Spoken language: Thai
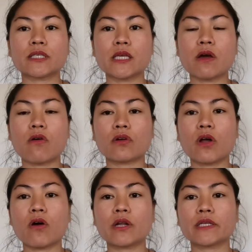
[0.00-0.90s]
สี่ห้อง
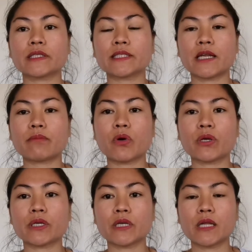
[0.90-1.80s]
นอน ชั้นบ
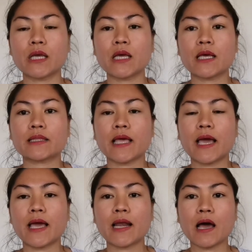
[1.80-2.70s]
น
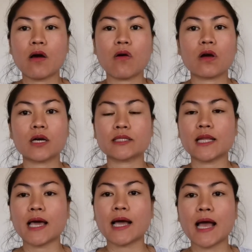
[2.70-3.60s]
แต่ละห้องก็
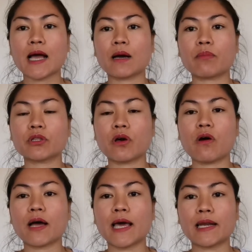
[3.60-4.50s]
จะราคากับบทอ
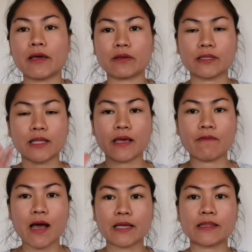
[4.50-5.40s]
กันแล้วแต่
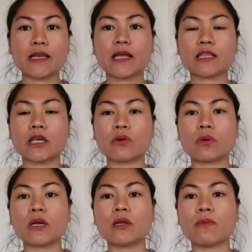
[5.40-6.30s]
ว่าติดกับถน
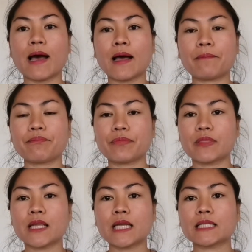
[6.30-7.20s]
นหรือว่า
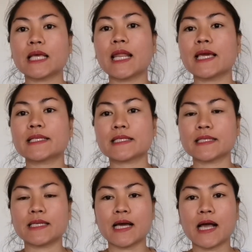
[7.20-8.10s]
ติดกับทะเลจัง
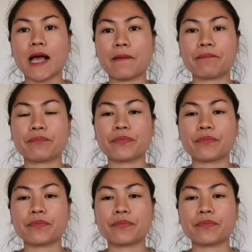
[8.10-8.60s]
สินะคะ